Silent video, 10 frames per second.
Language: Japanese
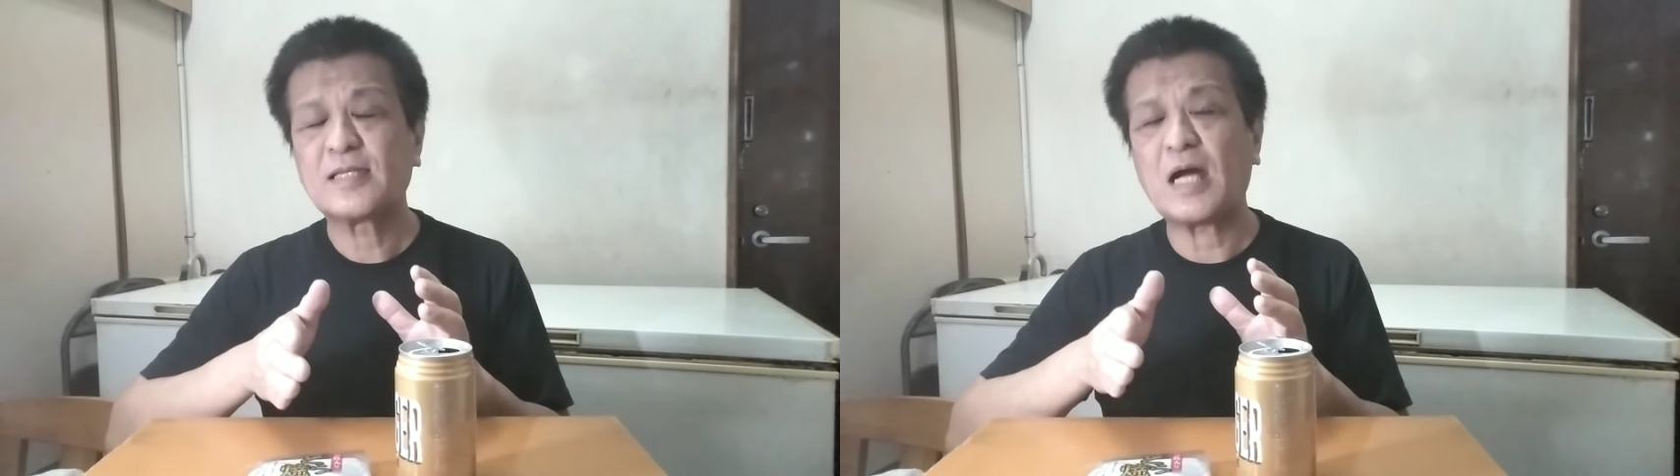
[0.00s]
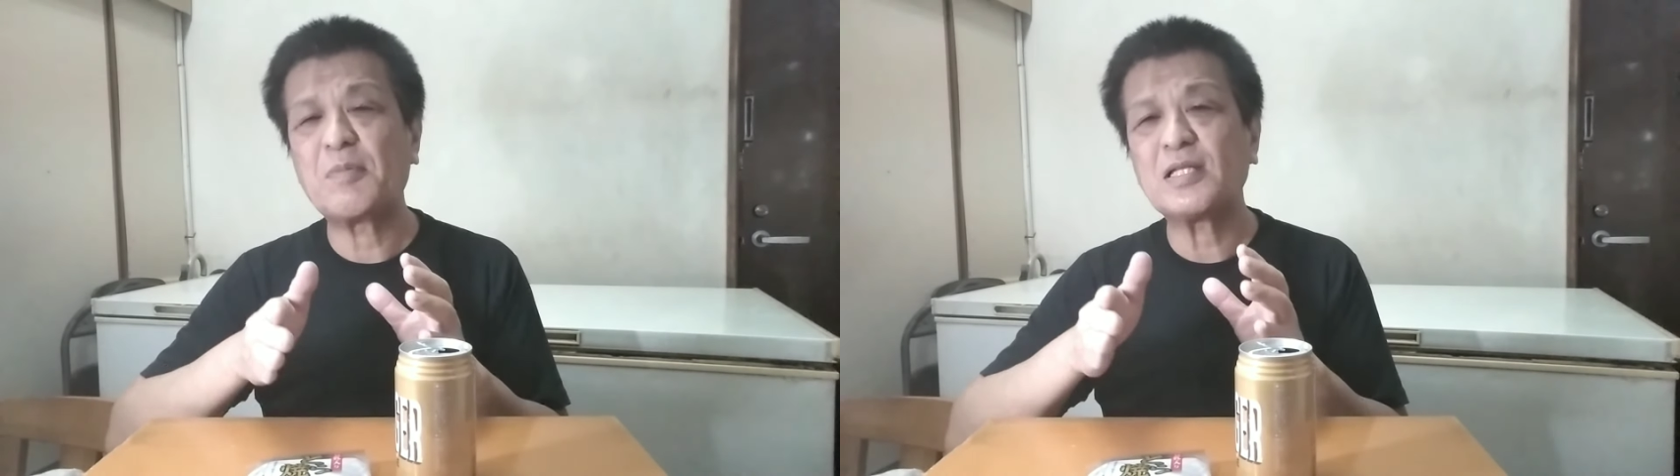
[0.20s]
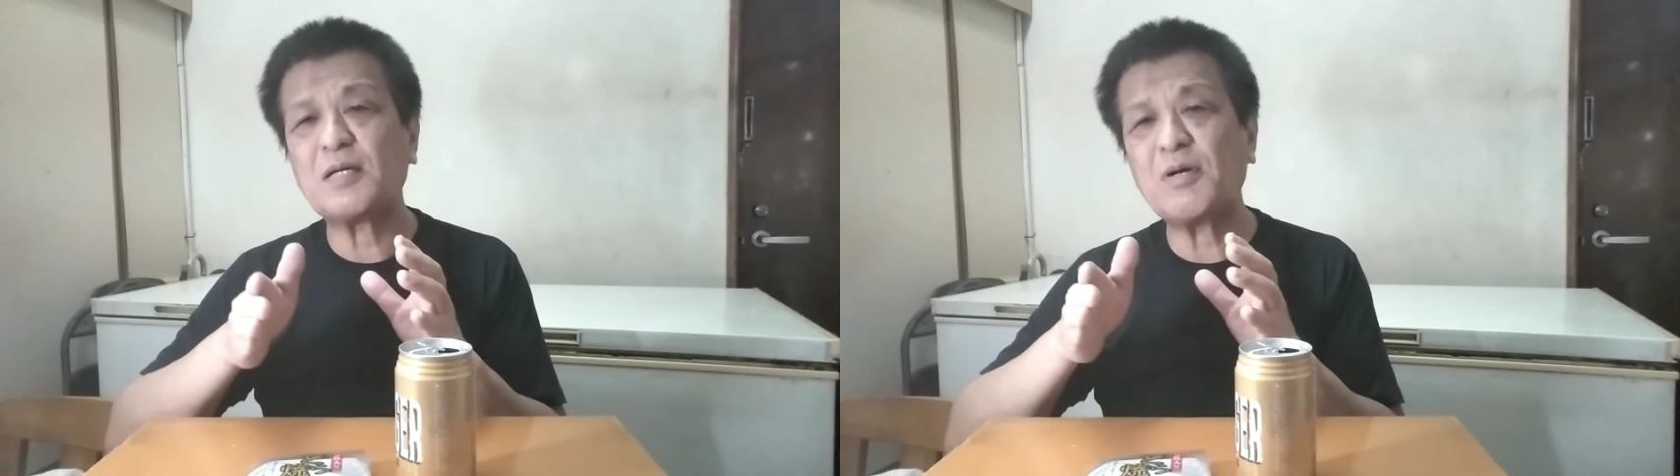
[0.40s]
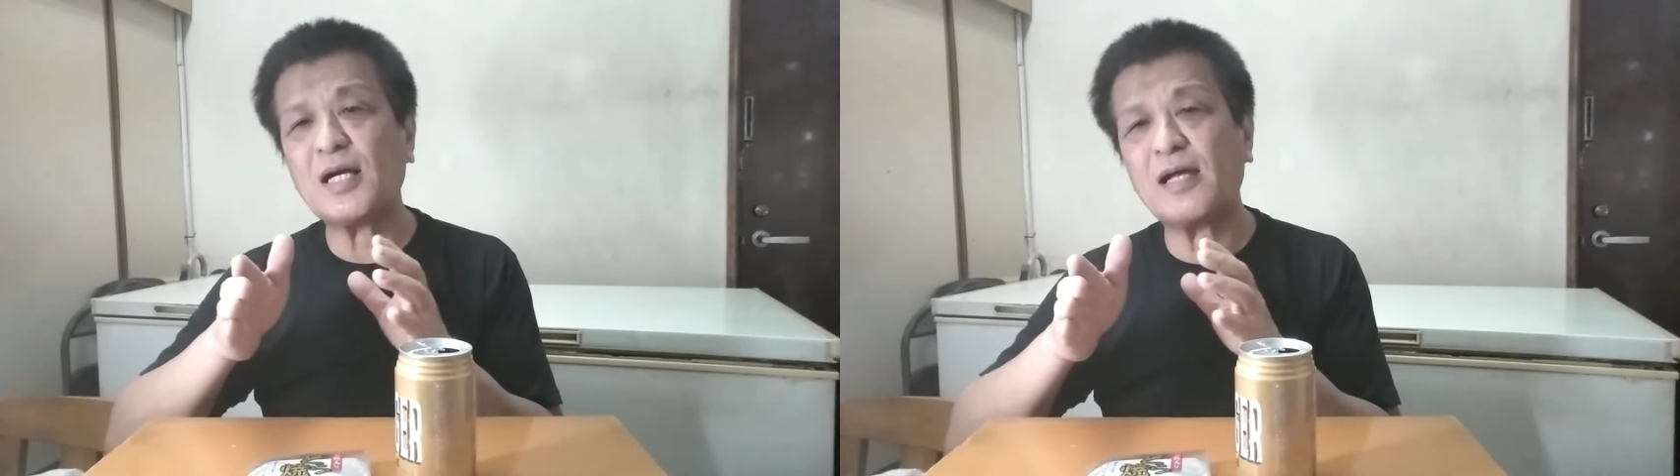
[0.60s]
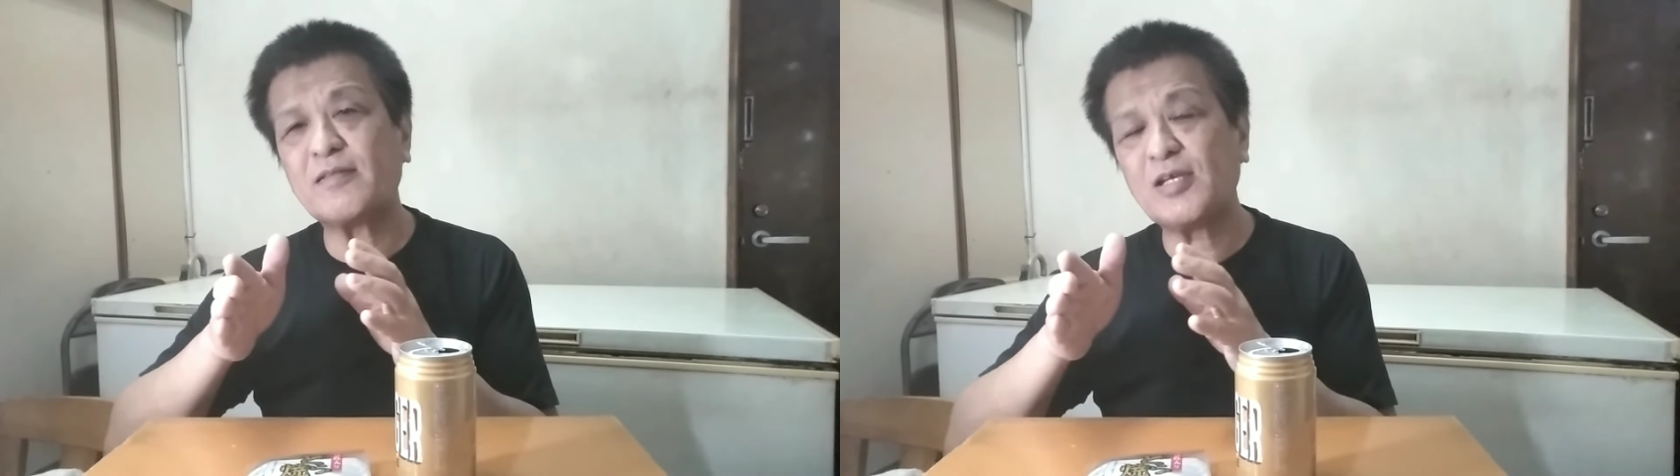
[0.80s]
たまた
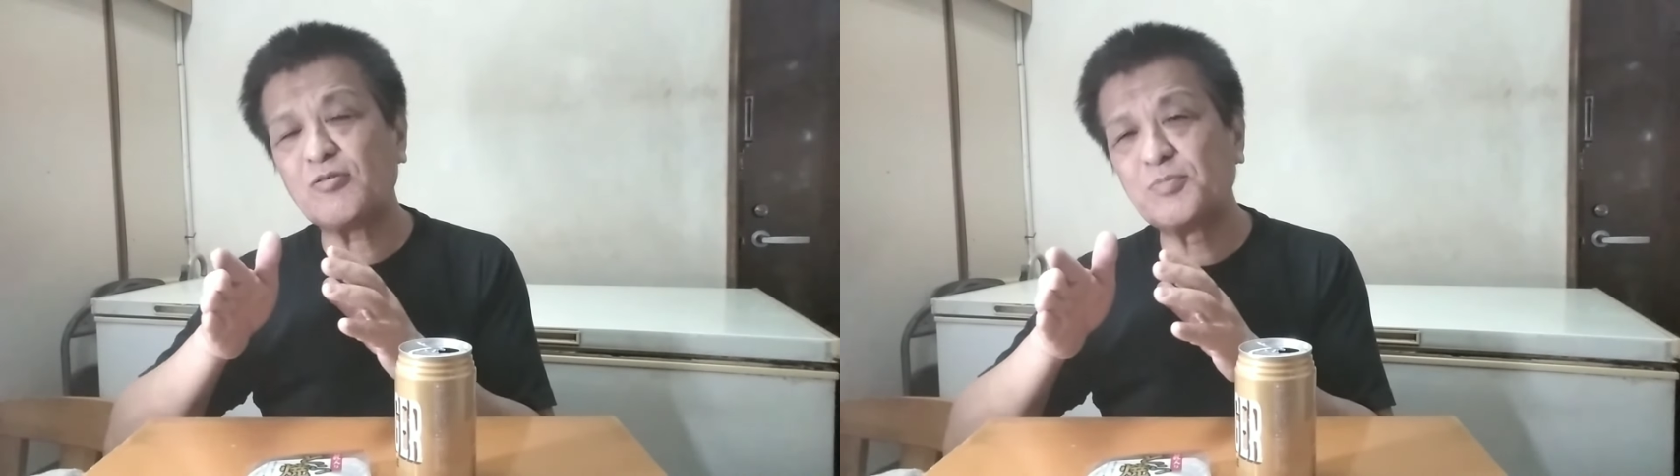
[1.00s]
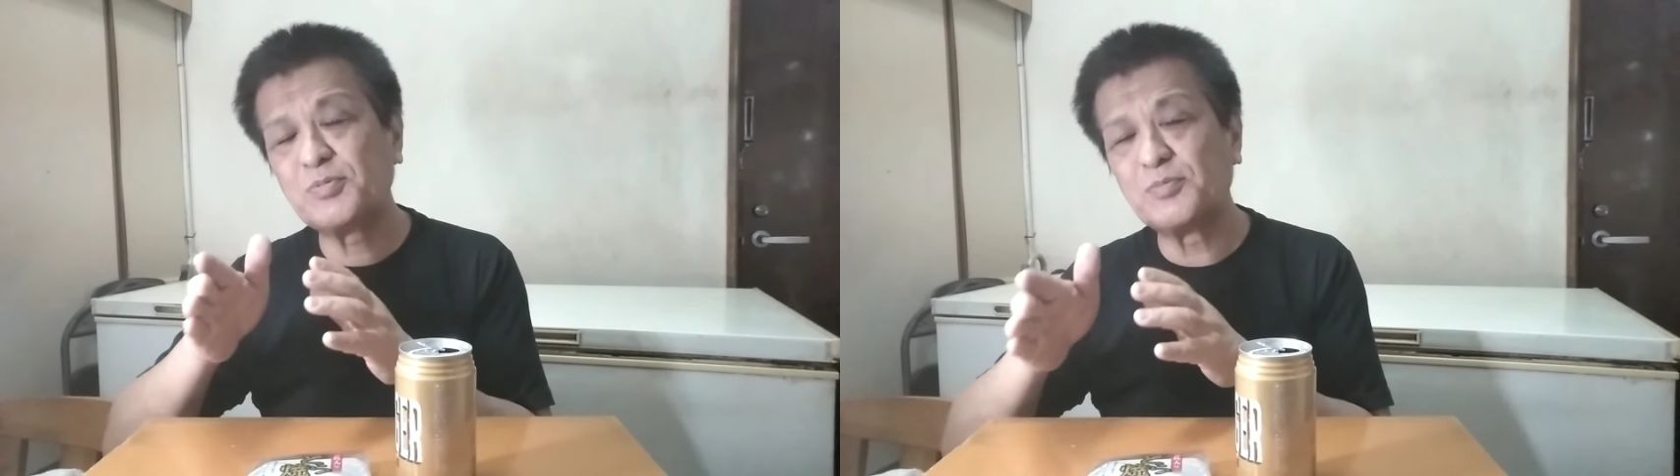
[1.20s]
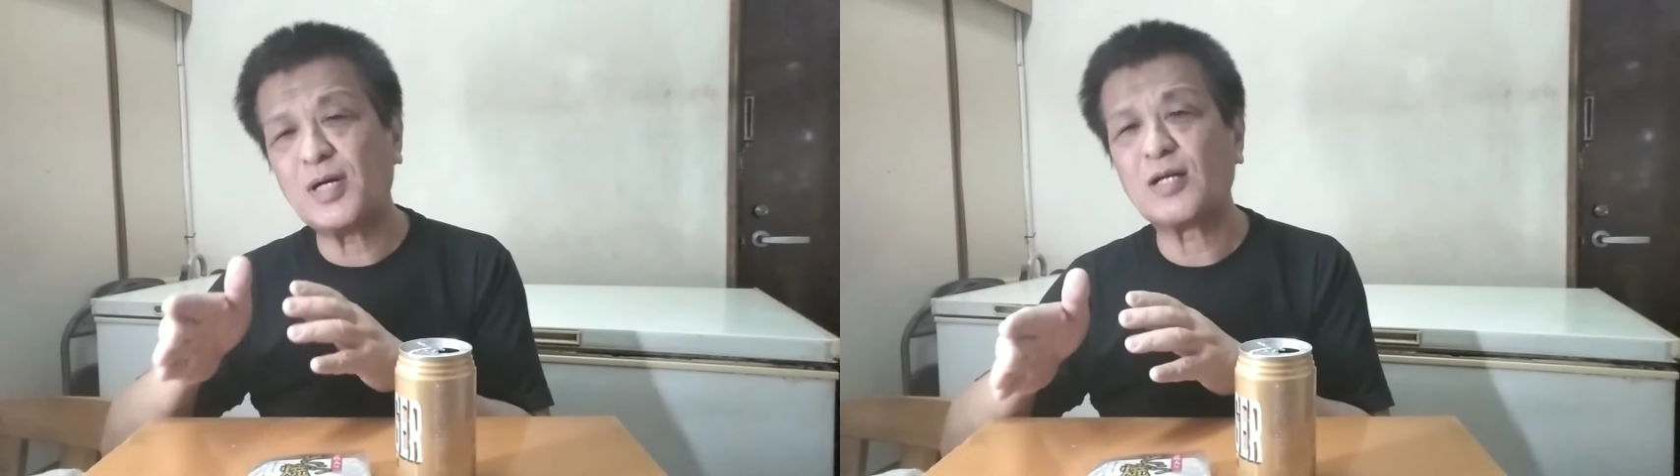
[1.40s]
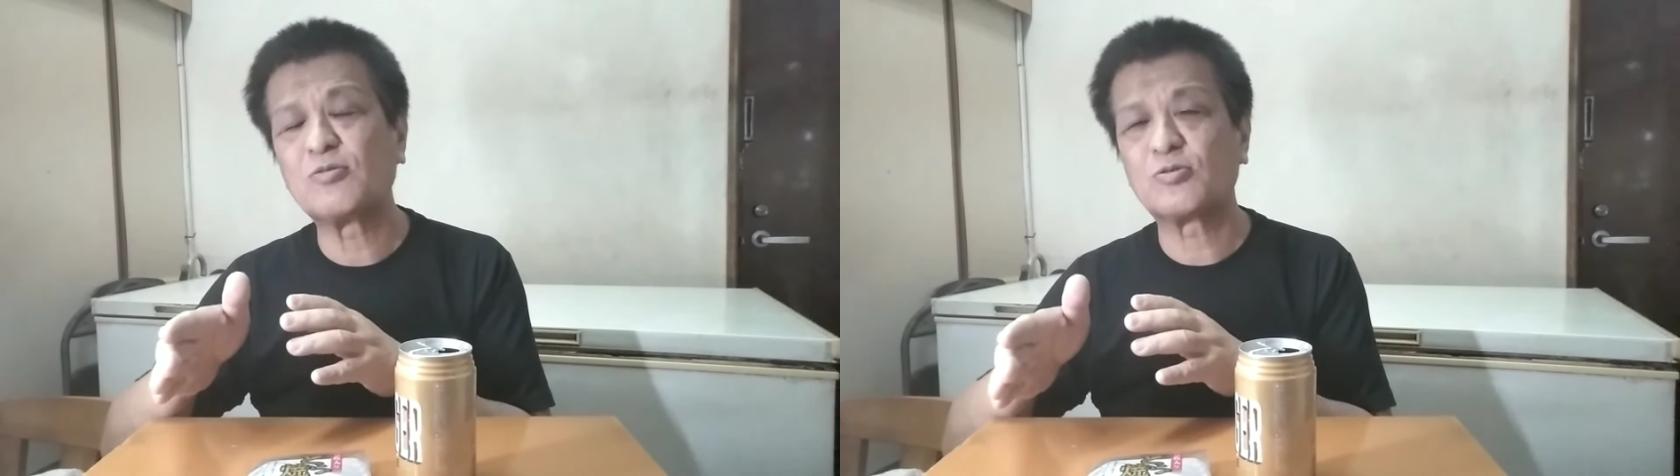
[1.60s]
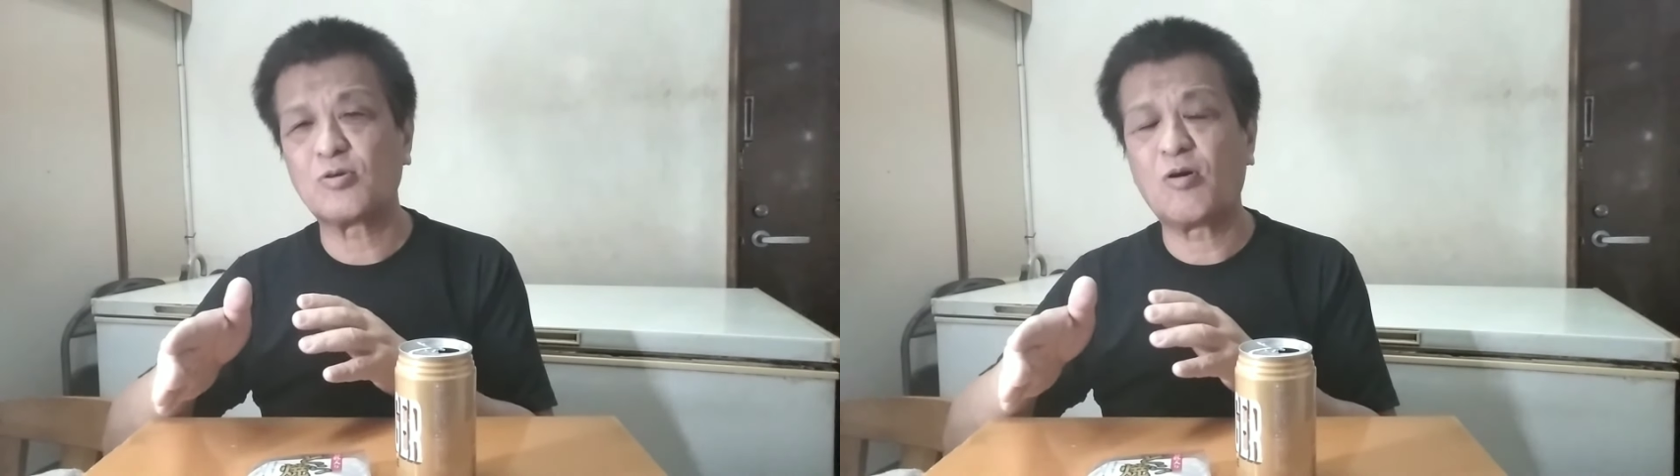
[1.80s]
ま買っていく部分もあ
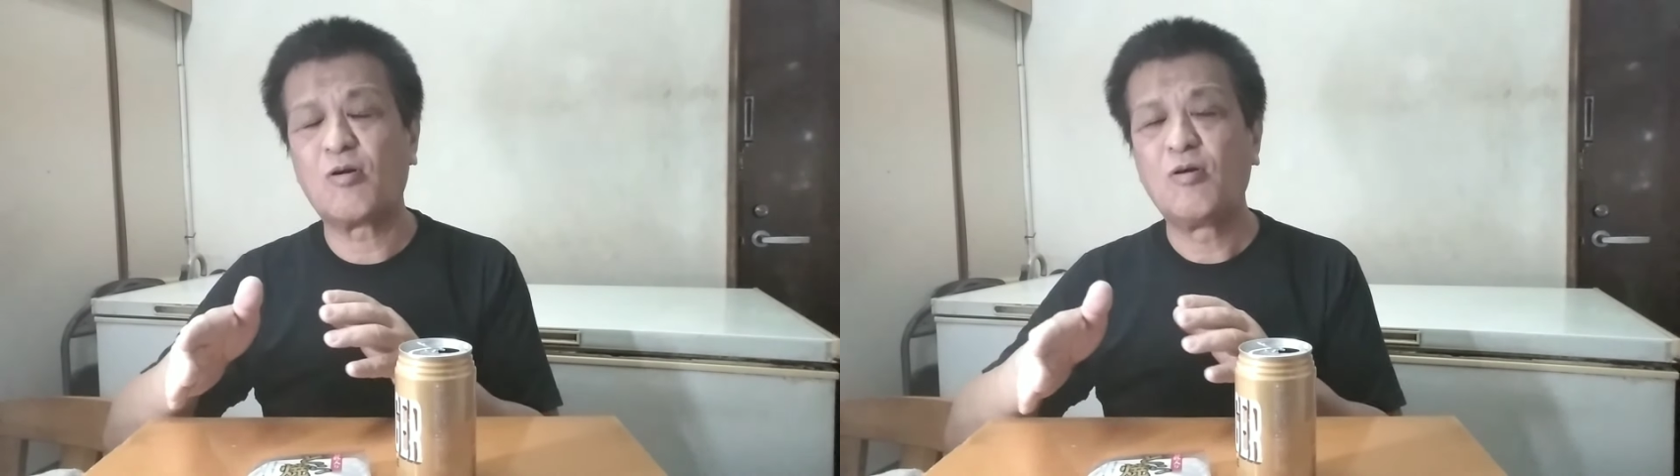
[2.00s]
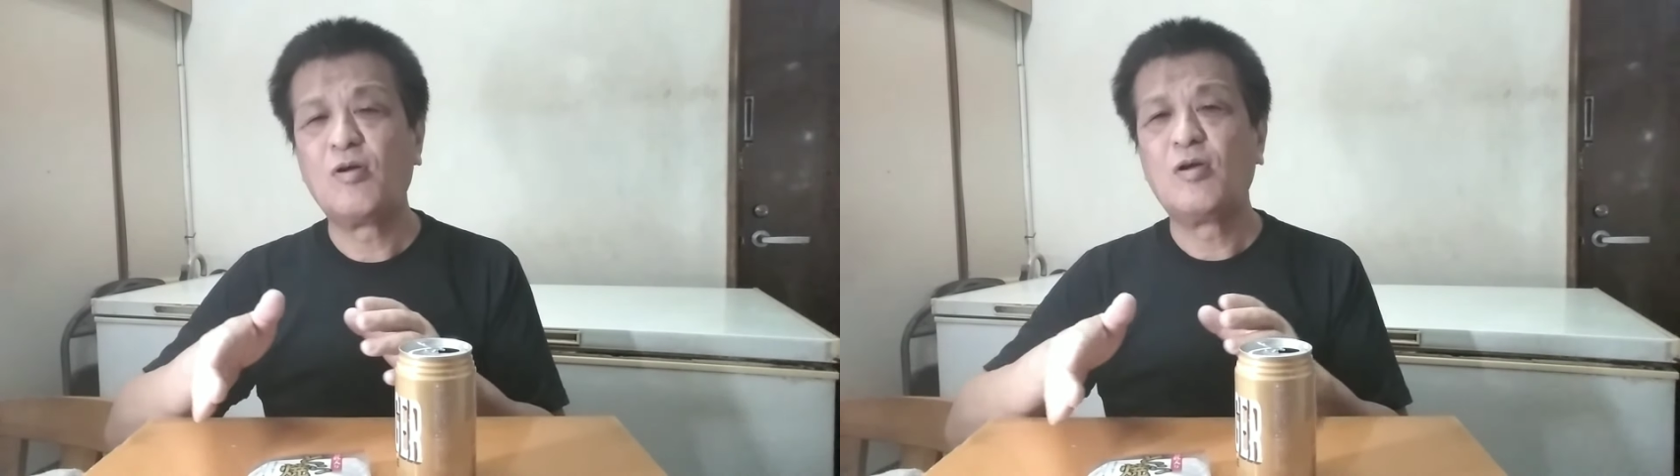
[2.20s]
るのと